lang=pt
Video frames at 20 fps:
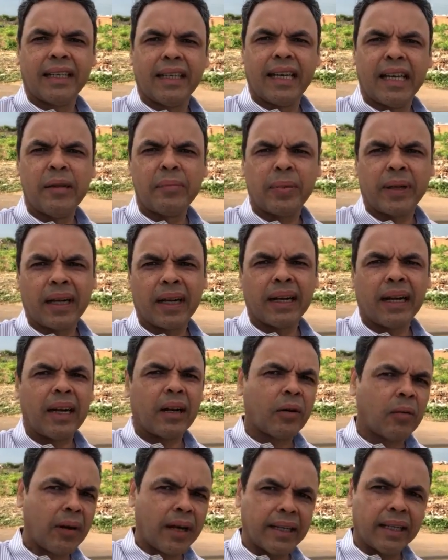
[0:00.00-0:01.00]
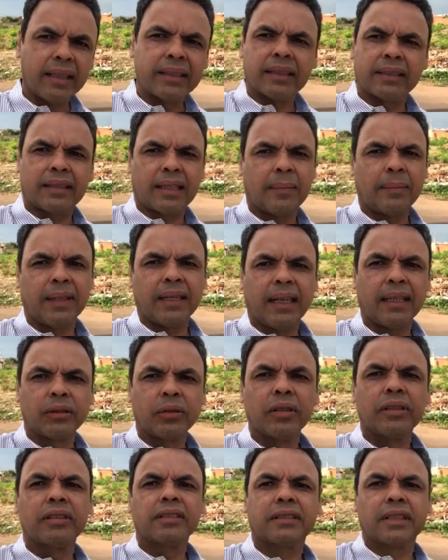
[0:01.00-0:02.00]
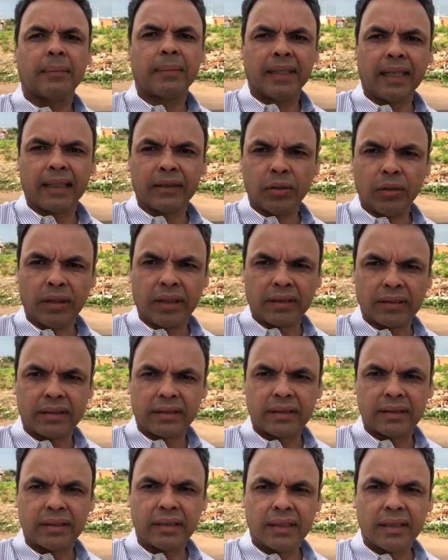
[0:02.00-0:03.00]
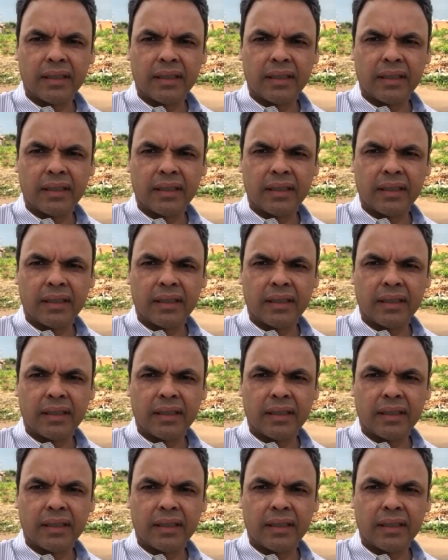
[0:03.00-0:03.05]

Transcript: empregar 40 trabalhadores e trabalhadoras